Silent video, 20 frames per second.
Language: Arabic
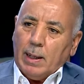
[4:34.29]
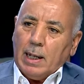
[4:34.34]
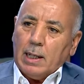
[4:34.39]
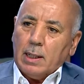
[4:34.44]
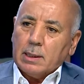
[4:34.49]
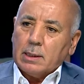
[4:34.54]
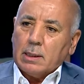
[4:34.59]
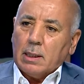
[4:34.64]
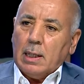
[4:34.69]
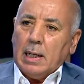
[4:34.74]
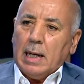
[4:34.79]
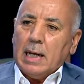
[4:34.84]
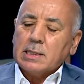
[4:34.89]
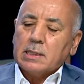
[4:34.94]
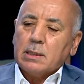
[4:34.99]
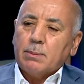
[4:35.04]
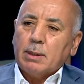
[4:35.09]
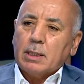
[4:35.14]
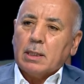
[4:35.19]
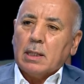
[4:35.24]
على
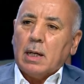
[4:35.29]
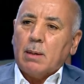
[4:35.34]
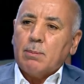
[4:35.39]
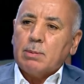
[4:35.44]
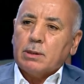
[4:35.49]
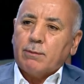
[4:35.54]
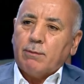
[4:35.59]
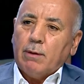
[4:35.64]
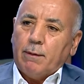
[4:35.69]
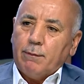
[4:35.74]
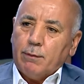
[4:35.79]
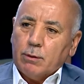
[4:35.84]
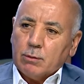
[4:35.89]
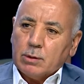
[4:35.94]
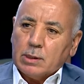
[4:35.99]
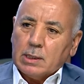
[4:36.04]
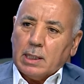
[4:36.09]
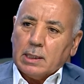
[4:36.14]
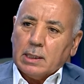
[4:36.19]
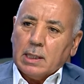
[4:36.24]
العاصمة طرابلس في
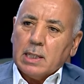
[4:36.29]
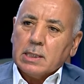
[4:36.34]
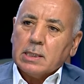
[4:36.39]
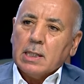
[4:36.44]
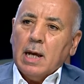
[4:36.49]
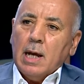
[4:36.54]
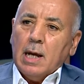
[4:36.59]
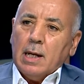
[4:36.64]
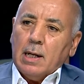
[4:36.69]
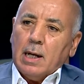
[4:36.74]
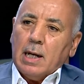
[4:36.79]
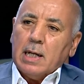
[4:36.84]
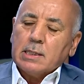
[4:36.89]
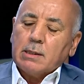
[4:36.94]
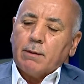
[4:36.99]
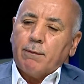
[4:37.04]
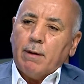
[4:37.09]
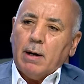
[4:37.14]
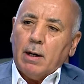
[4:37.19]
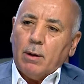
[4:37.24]
2019
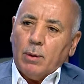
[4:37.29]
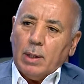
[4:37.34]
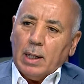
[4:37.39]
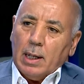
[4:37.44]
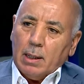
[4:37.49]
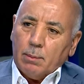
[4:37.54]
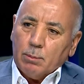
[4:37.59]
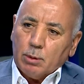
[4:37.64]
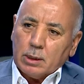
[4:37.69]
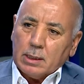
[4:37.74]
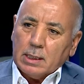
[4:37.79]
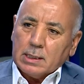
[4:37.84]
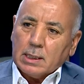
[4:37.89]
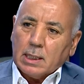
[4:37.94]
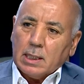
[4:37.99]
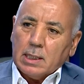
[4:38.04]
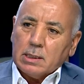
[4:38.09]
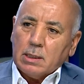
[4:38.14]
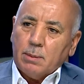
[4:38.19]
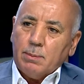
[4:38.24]
للأسف هؤلاء
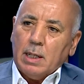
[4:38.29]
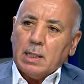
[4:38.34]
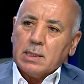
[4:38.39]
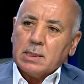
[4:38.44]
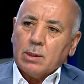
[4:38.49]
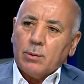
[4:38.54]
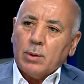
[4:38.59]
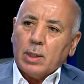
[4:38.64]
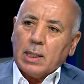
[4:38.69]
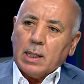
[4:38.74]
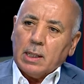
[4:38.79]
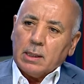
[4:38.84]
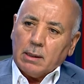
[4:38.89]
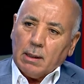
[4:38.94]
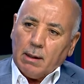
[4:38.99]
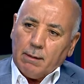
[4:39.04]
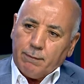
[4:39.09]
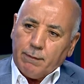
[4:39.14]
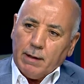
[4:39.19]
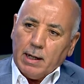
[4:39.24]
المرتزقة جميعا سواء كانت
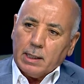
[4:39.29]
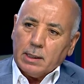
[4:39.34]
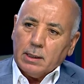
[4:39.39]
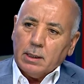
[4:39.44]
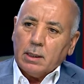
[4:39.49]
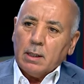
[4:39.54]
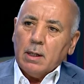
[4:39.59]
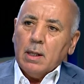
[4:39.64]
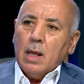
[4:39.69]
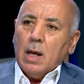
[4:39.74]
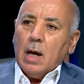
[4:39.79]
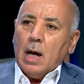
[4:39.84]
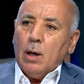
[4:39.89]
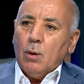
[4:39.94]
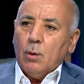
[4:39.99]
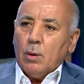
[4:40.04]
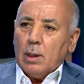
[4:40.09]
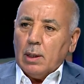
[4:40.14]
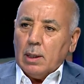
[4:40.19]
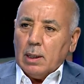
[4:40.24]
الفاغنر
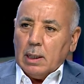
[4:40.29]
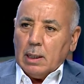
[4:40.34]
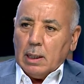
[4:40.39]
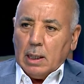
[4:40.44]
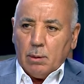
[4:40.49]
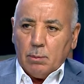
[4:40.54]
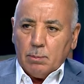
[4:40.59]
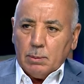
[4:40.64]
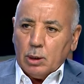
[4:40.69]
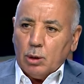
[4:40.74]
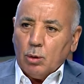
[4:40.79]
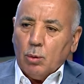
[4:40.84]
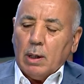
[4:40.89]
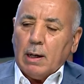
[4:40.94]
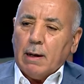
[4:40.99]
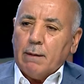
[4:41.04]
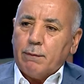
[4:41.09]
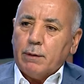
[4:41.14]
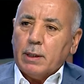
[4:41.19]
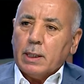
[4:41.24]
أو, أو من
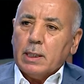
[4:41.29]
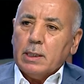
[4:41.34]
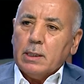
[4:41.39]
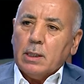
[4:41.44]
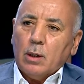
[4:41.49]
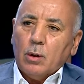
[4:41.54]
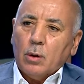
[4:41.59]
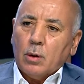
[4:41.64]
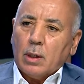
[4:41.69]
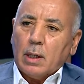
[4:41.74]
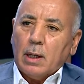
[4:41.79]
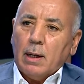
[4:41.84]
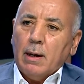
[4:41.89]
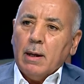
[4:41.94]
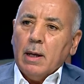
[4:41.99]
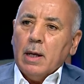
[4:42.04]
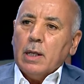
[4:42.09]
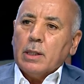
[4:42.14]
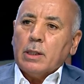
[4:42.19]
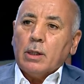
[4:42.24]
دول أفريقية أخرى
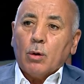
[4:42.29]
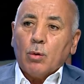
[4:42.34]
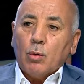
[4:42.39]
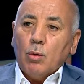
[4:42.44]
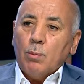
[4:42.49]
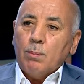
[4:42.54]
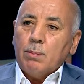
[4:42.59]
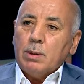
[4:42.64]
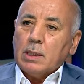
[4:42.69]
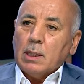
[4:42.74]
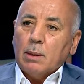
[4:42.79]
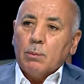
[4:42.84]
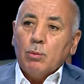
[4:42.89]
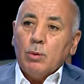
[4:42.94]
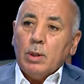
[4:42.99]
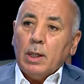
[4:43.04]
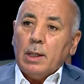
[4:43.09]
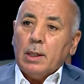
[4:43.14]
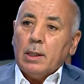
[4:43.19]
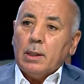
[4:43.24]
تقوم
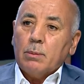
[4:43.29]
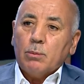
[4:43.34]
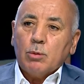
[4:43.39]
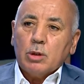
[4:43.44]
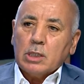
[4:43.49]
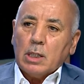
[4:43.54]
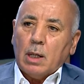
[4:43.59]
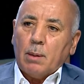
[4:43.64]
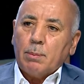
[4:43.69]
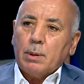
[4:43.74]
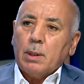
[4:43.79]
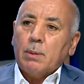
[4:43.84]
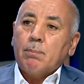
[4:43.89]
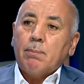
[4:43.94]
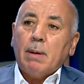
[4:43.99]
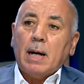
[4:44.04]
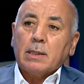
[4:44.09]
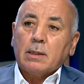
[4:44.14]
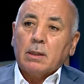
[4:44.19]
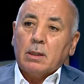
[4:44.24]
بتمويلهم وجلبهم
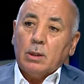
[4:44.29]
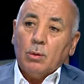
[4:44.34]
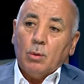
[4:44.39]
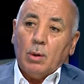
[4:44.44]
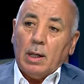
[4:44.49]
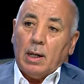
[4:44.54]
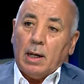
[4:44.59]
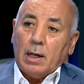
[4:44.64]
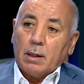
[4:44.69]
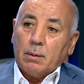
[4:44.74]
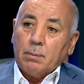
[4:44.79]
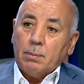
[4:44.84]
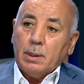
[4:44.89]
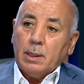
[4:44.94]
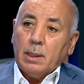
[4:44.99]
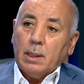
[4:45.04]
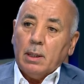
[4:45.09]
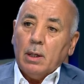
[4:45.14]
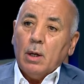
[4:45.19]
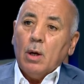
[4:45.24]
بعض الدول
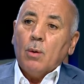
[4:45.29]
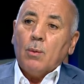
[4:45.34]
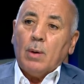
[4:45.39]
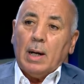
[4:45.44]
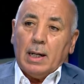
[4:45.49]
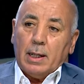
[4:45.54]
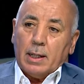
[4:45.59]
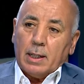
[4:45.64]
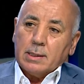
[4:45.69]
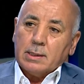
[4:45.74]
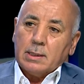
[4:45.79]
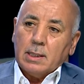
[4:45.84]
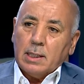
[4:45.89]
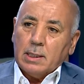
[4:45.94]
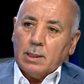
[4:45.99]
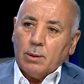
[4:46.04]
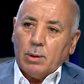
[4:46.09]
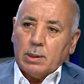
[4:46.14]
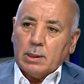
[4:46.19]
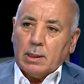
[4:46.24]
العربية وعلى رأسها
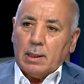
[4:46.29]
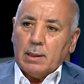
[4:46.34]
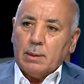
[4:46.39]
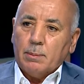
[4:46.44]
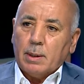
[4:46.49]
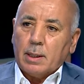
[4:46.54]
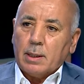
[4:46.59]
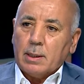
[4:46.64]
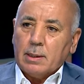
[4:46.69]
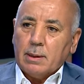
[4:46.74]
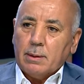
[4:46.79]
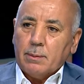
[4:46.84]
دولة الإمارات